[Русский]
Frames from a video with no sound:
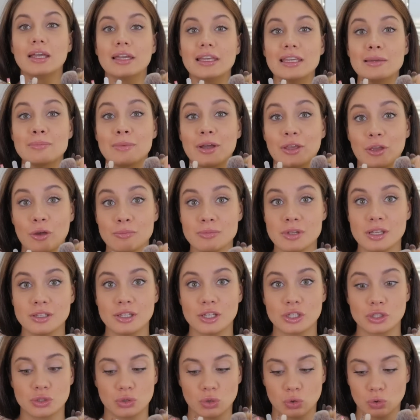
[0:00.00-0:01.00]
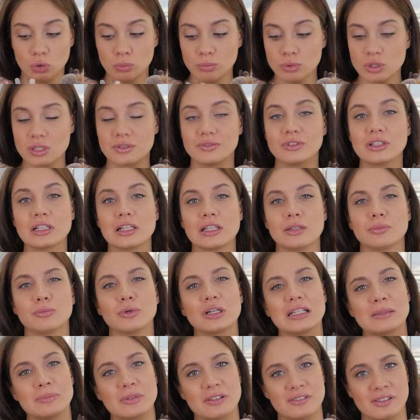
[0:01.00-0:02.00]
И мое мнение, что тубус выглядит
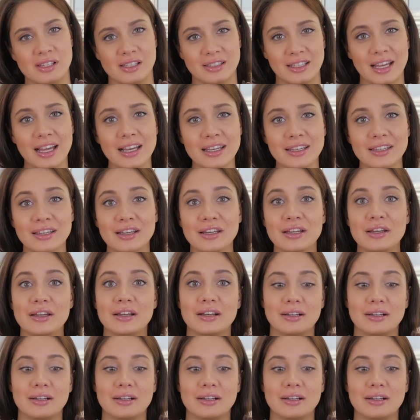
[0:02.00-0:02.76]
более профессионально,